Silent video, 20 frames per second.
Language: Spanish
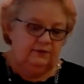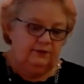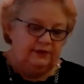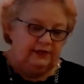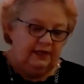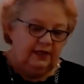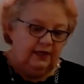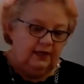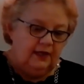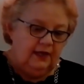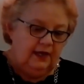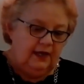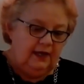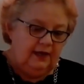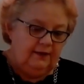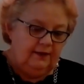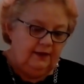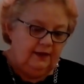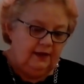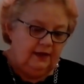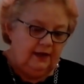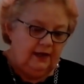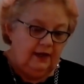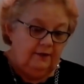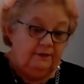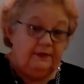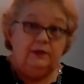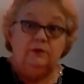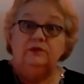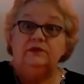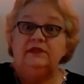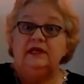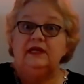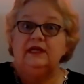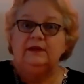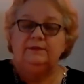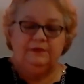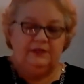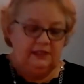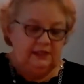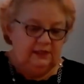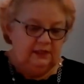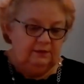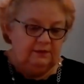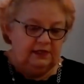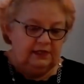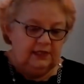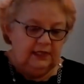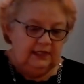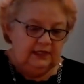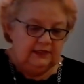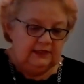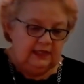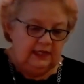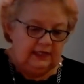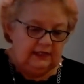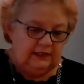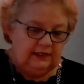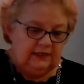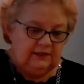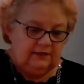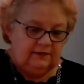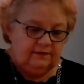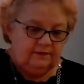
Voy a, preguntar rapiditamente a las cartas.